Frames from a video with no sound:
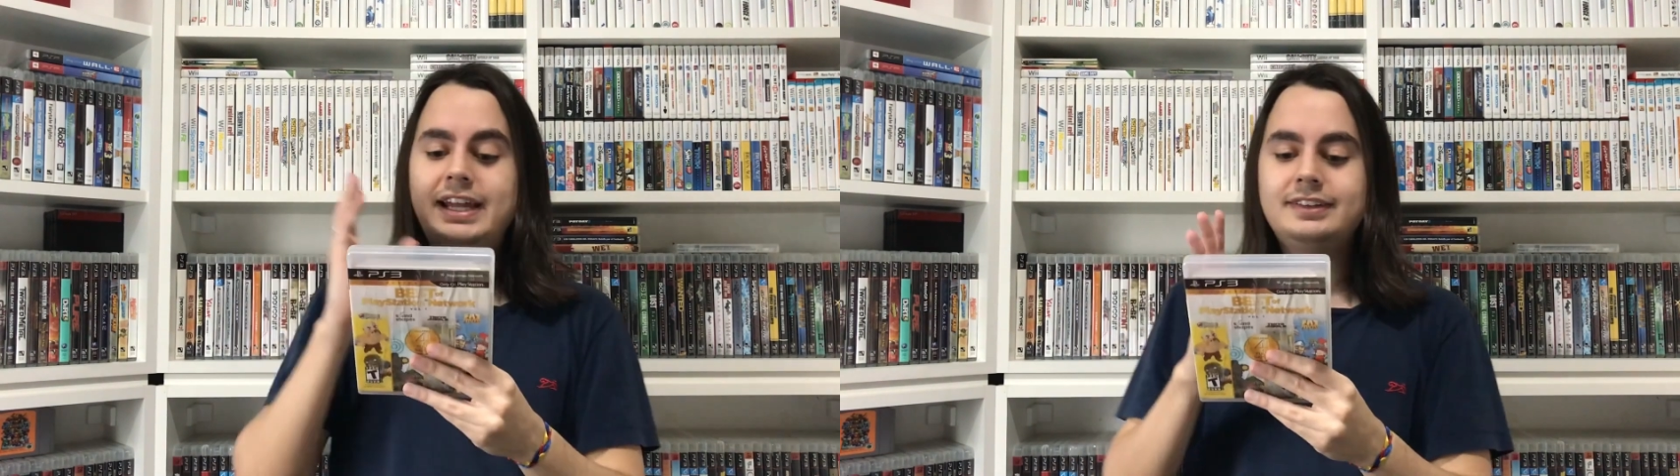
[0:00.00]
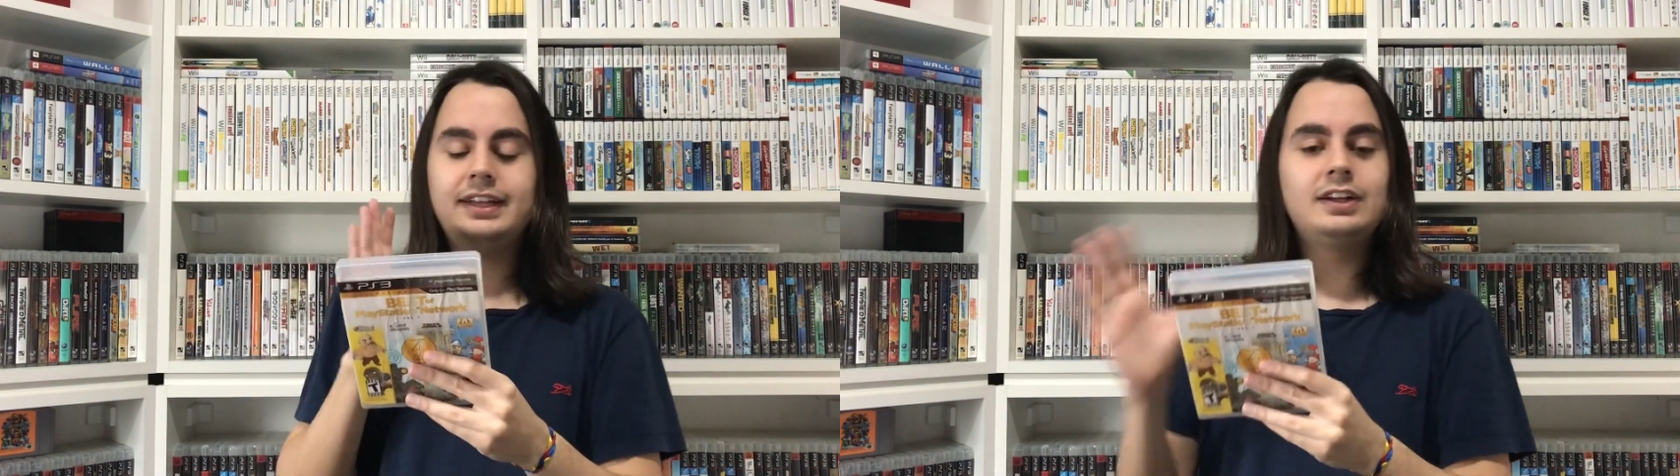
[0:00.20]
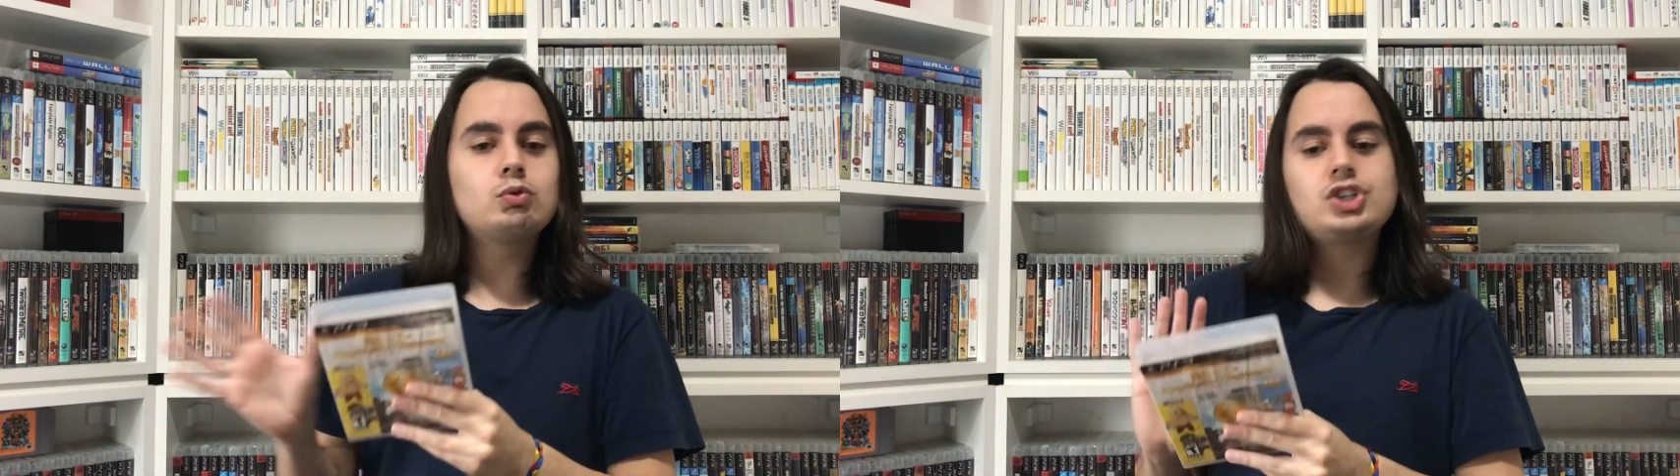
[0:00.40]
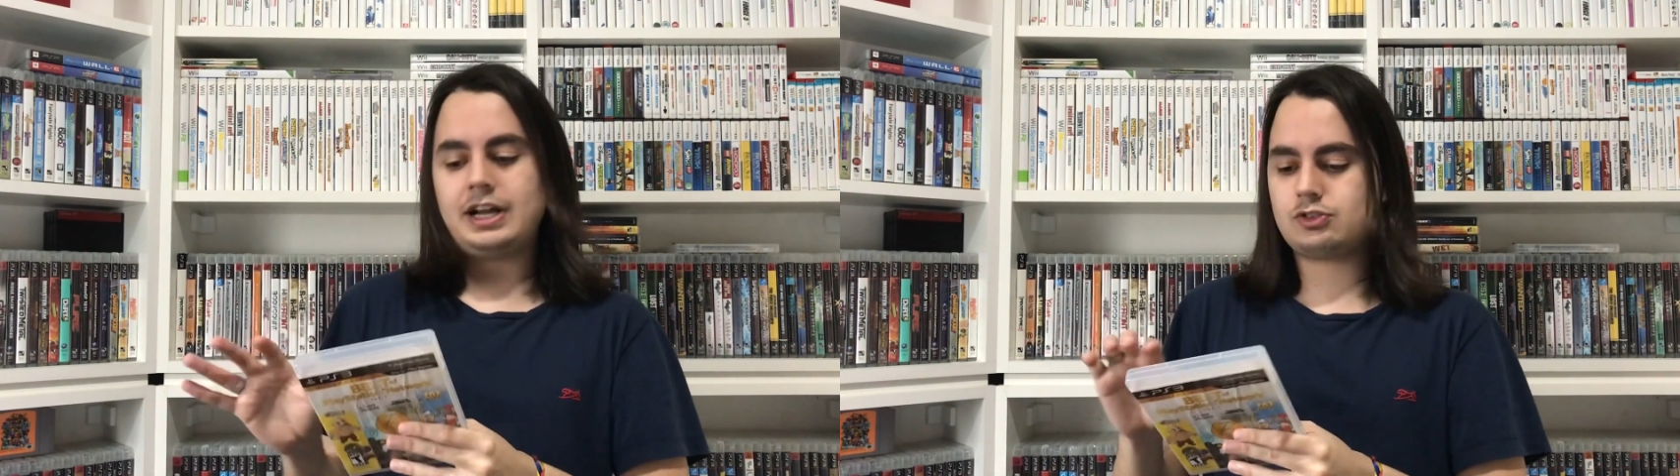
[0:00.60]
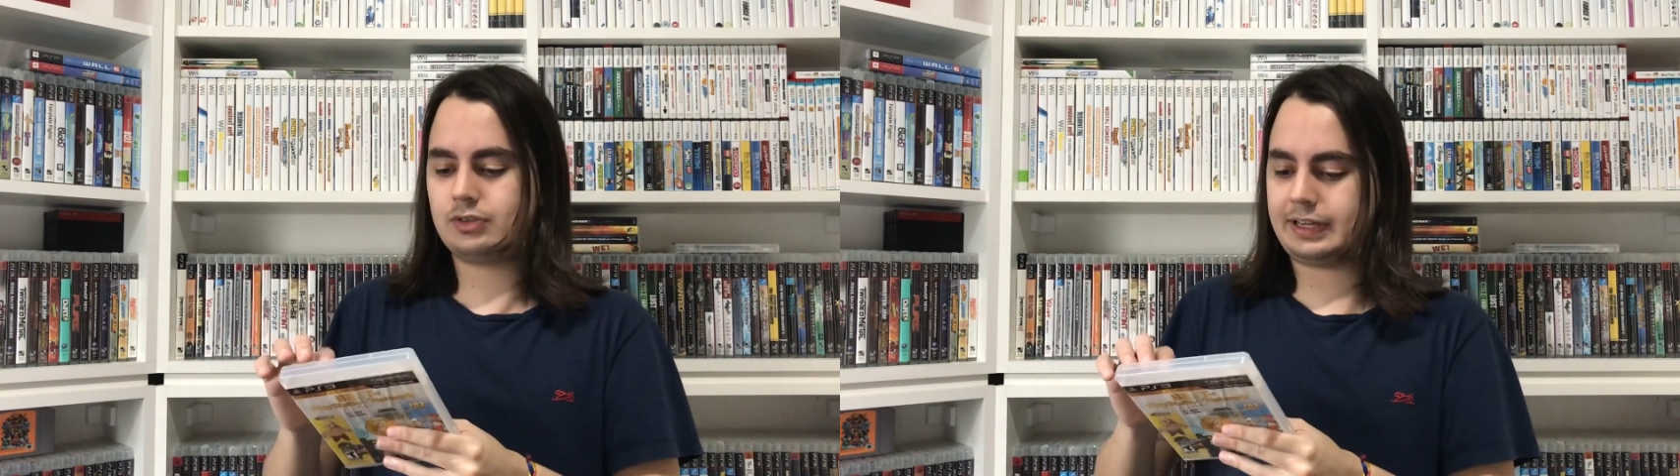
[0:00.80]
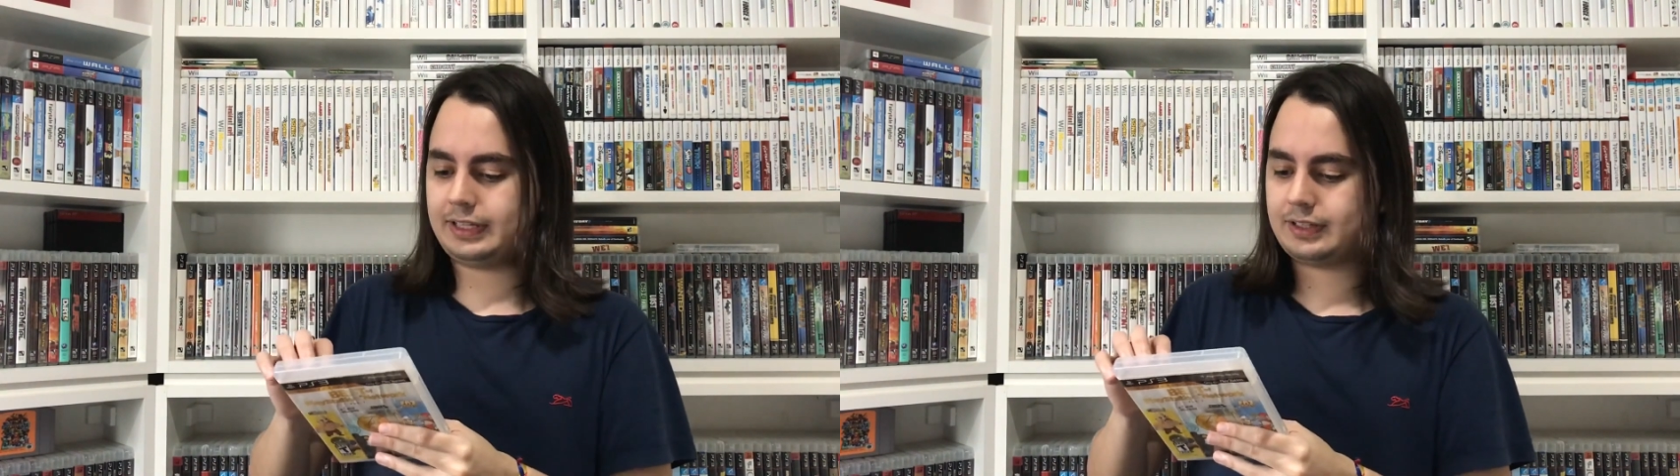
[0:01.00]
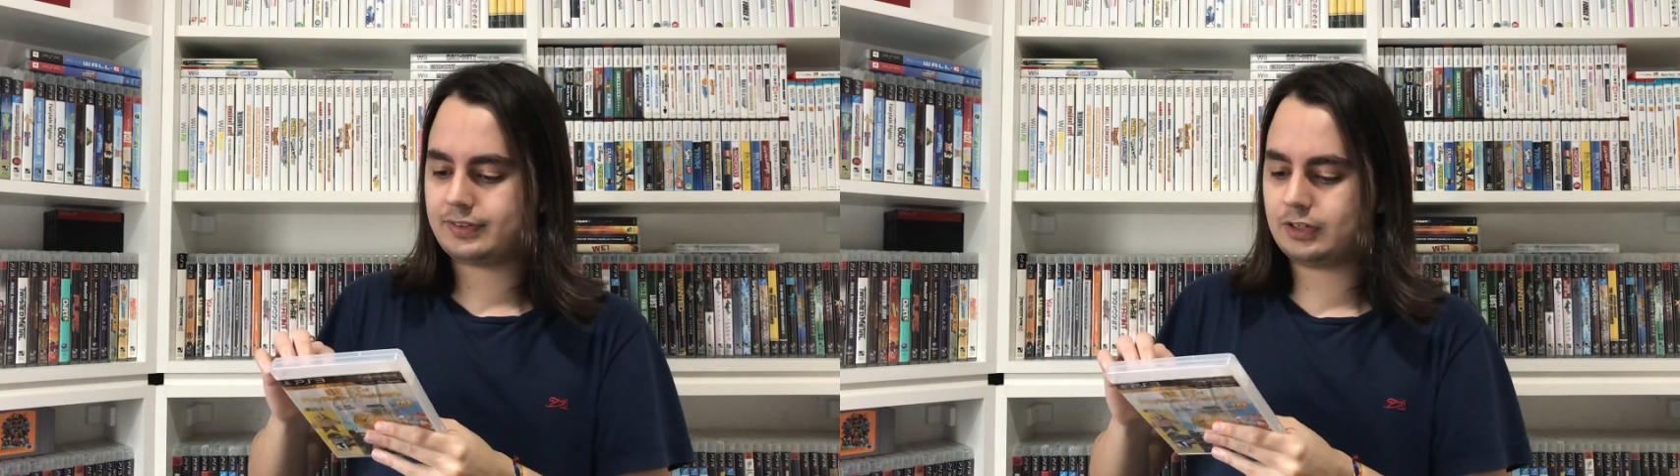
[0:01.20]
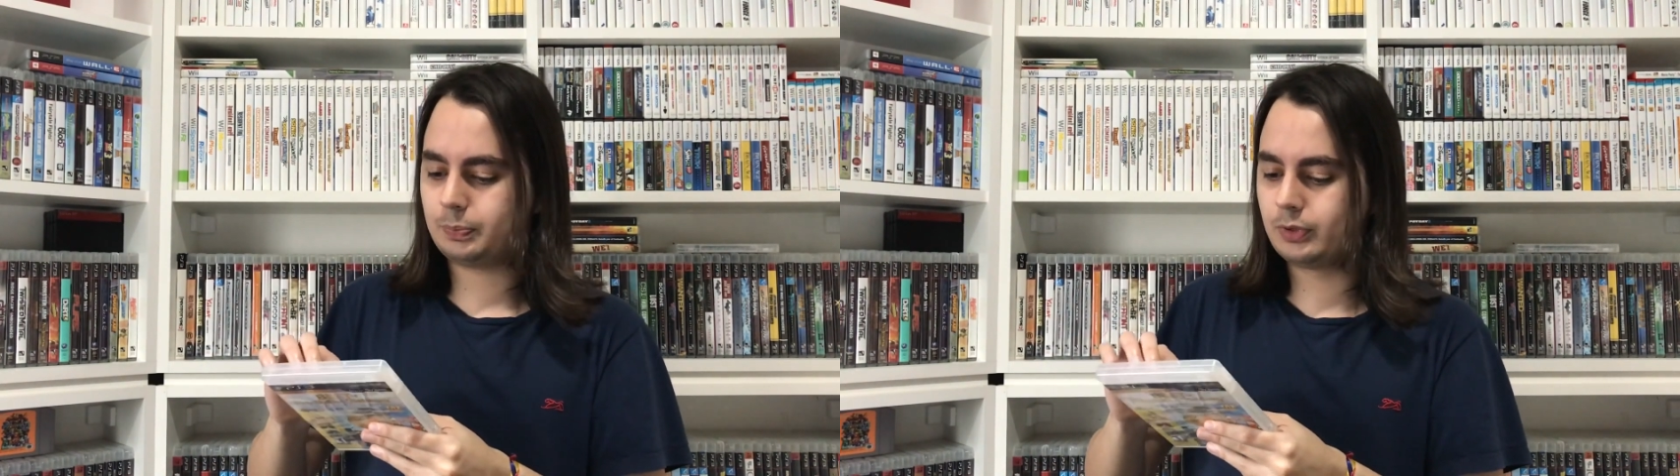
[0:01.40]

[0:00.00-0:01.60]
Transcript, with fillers: Tentem não tirar isso daqui, tá certo?